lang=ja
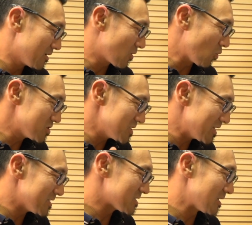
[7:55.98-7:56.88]
コツ
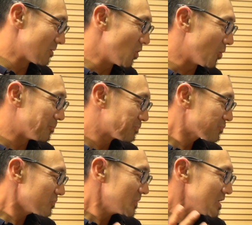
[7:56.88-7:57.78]
なんですけども
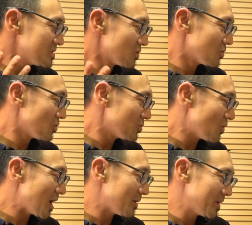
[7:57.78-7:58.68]
その
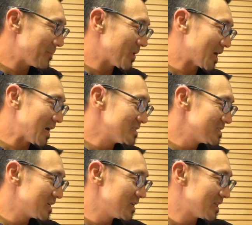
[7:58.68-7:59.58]
喉はやっぱり完
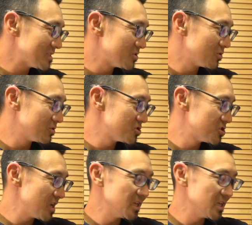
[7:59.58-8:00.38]
全に脱力して